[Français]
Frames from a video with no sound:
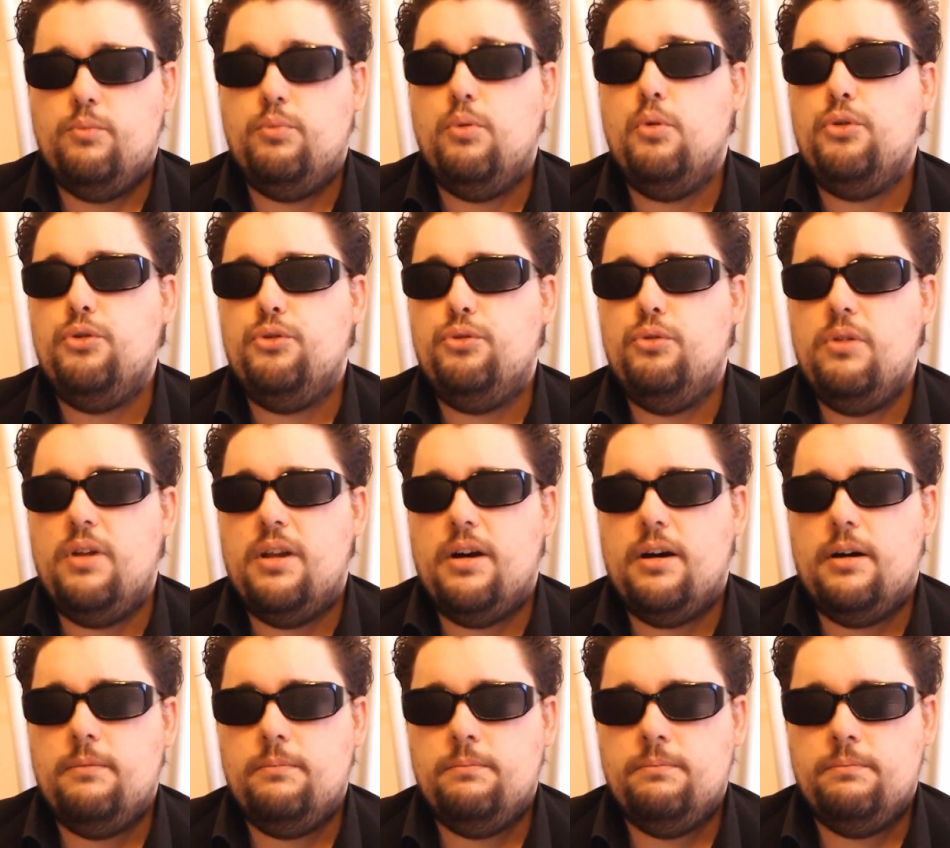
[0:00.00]
Pour
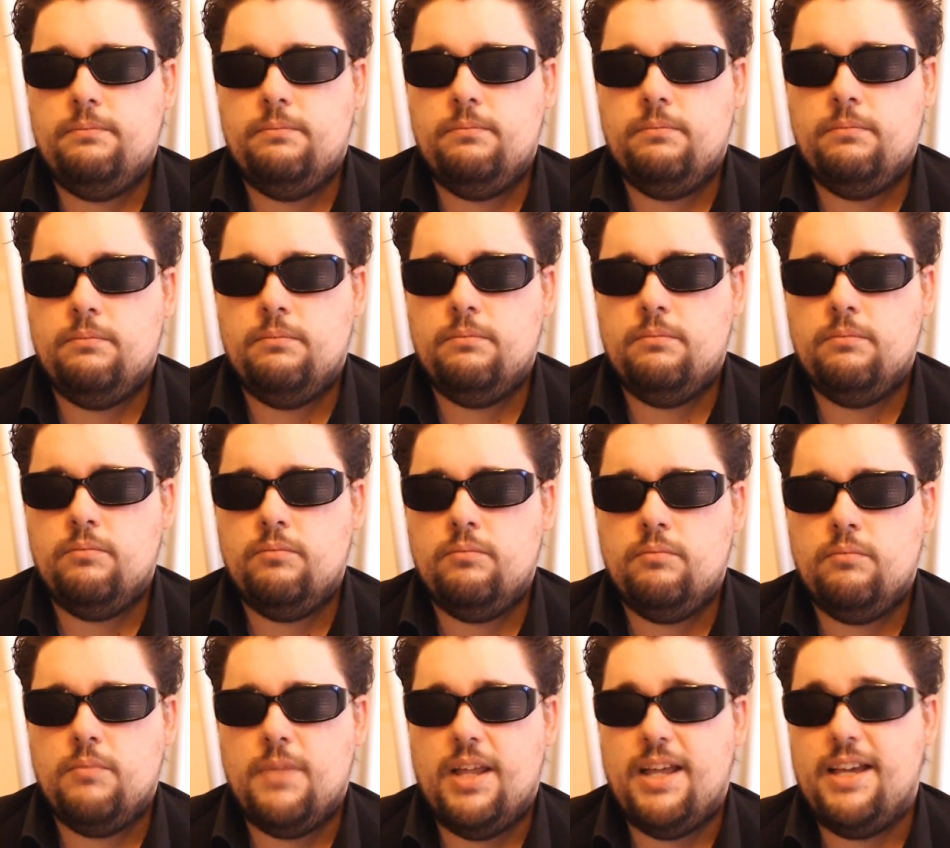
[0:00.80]
cela,
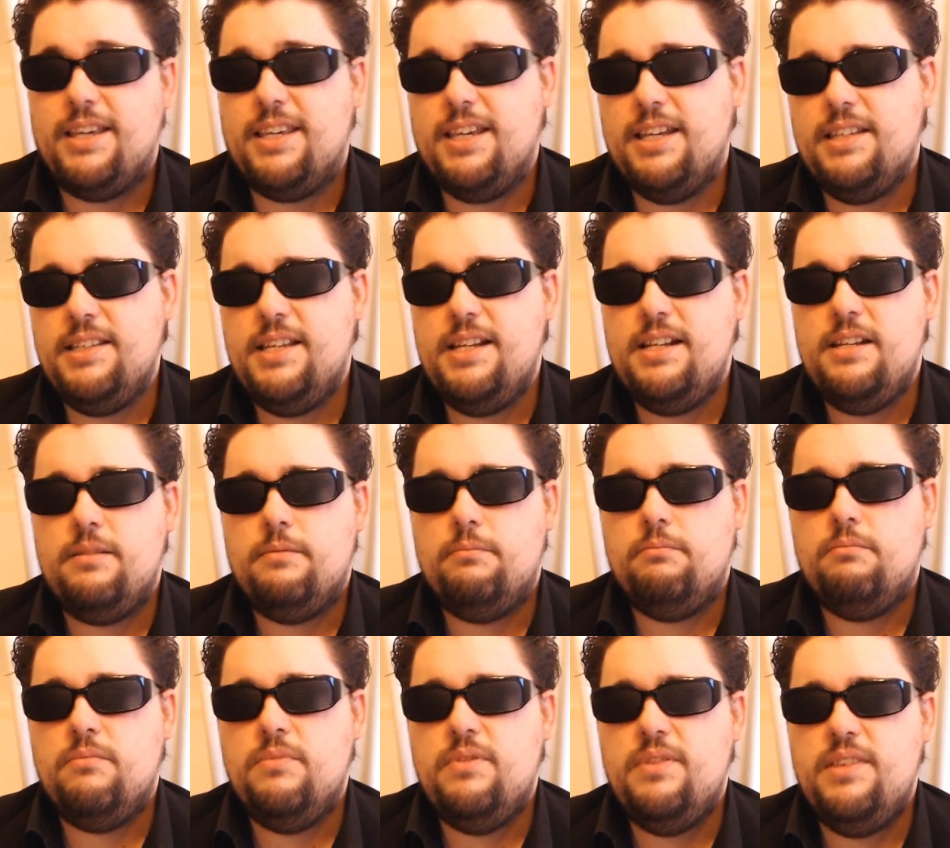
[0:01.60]
un
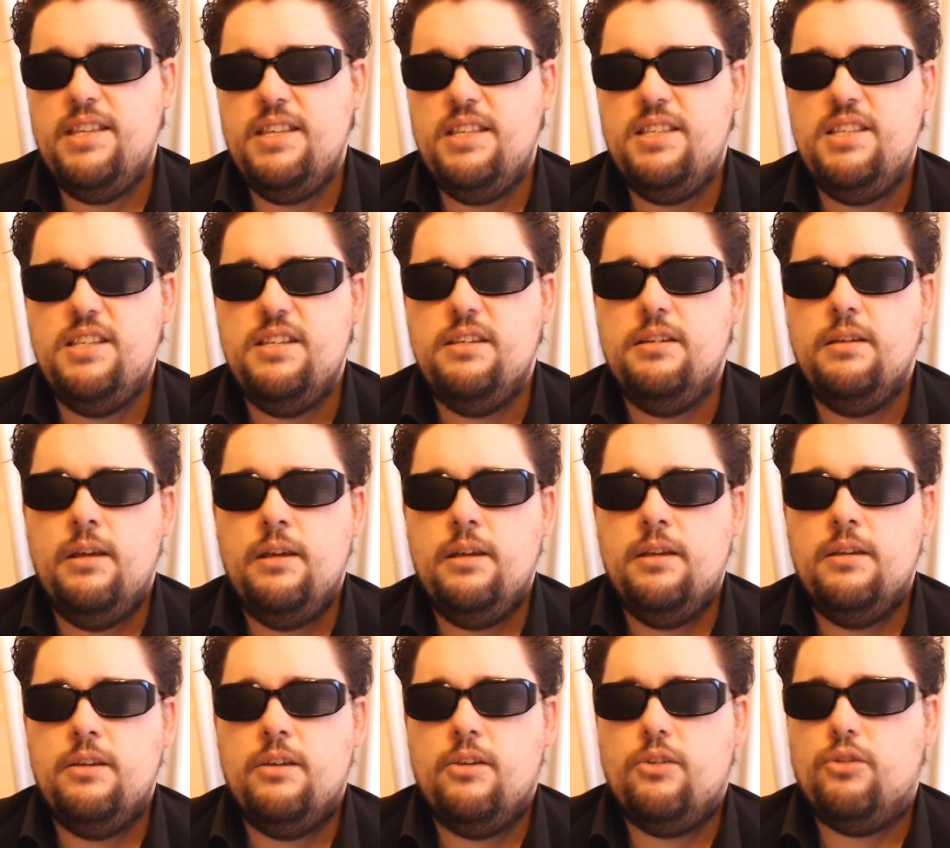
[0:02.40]
canal dédié
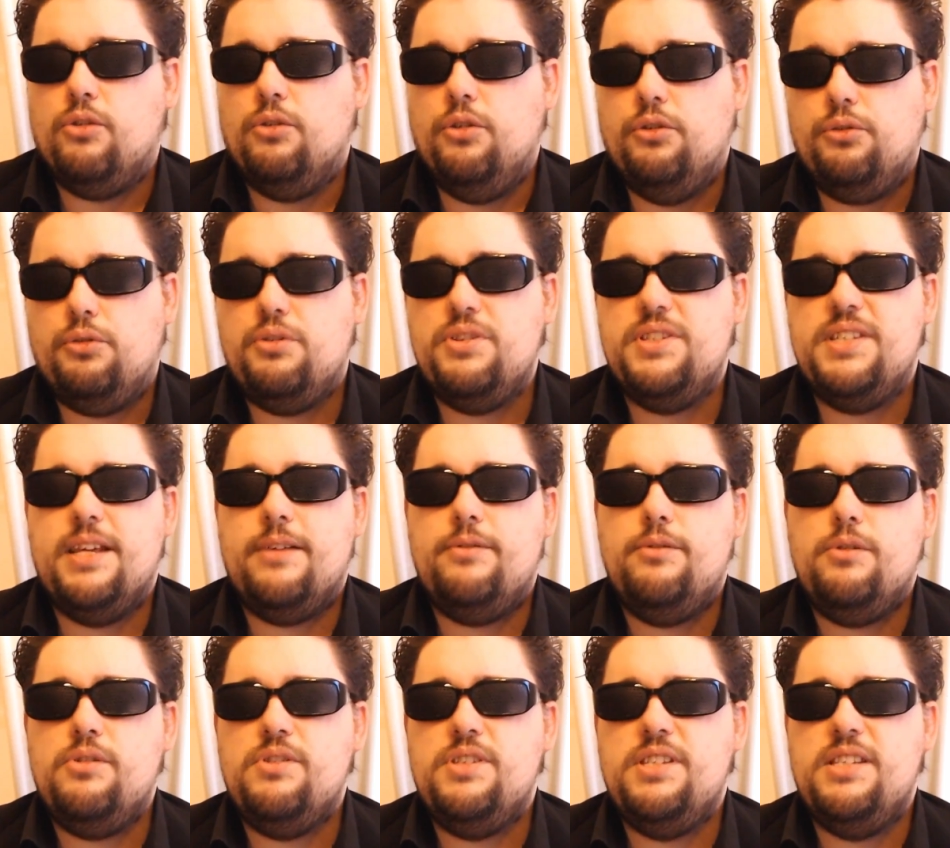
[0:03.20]
sur notre
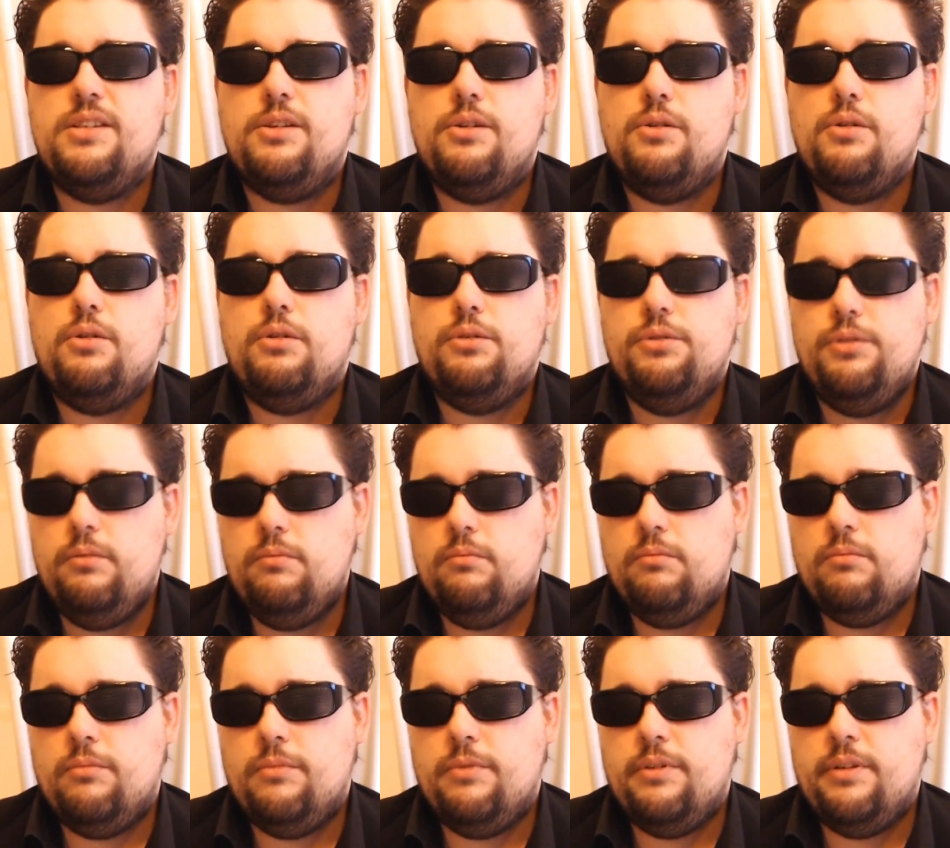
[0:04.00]
serveur
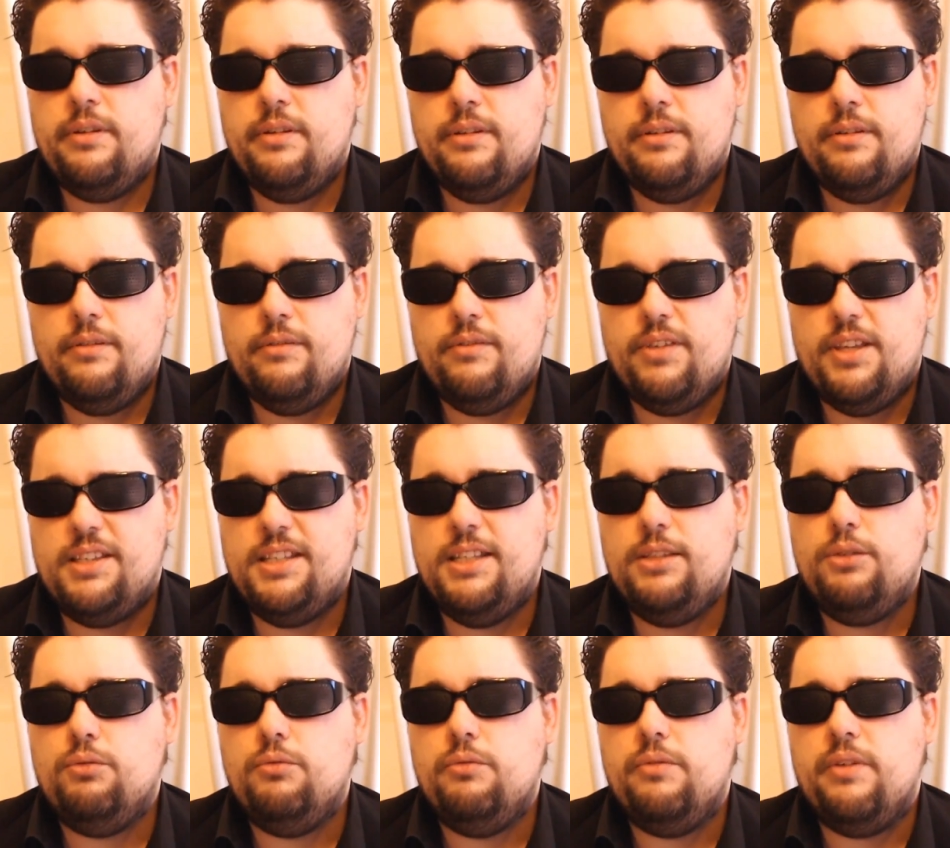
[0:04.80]
Discord
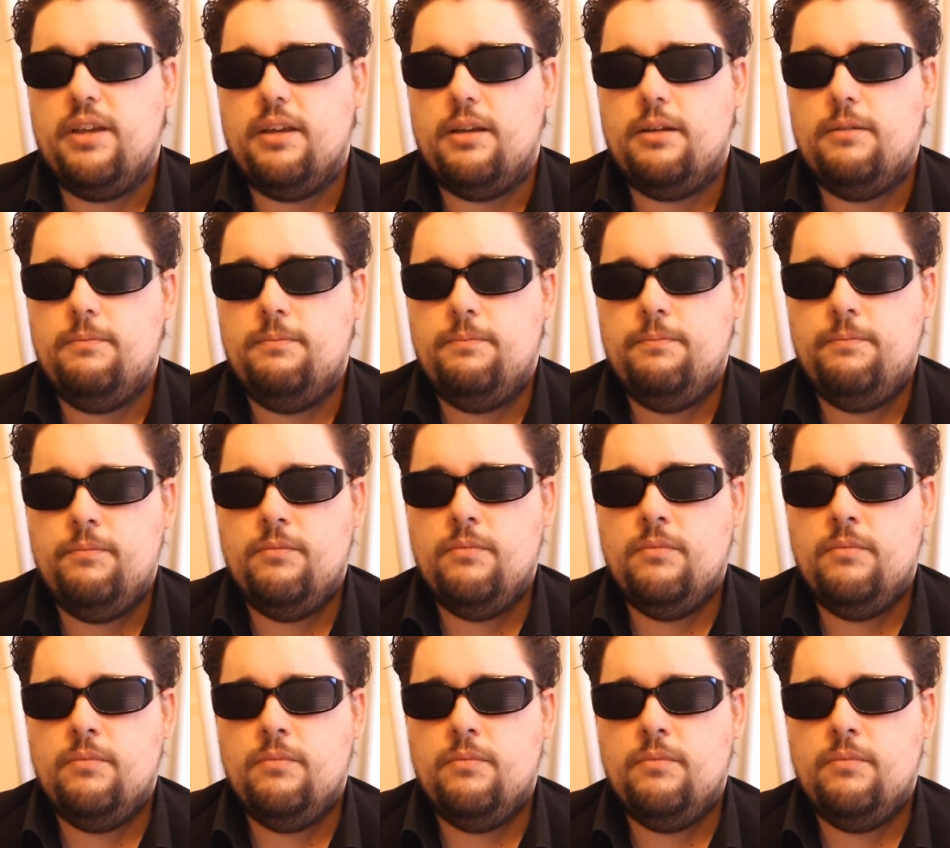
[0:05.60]
vient d'être ouvert.